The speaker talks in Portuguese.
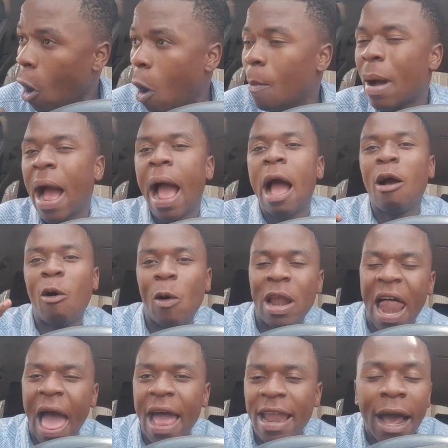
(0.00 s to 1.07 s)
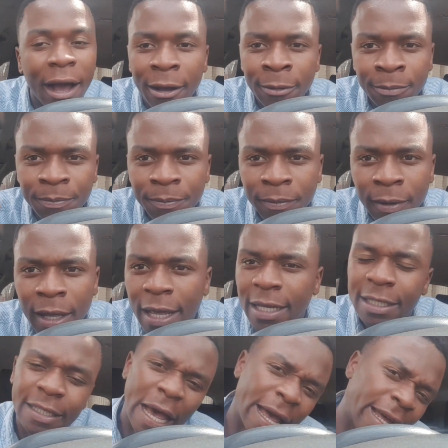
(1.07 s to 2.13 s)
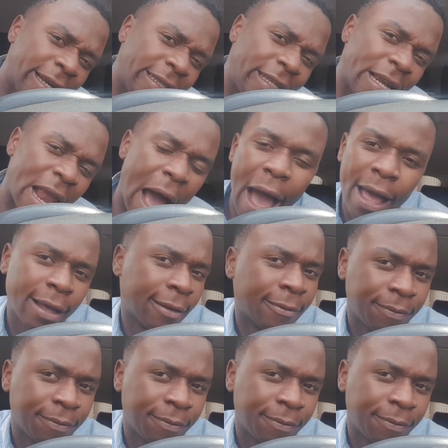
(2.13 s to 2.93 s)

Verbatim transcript: Uma angolana sair de lá,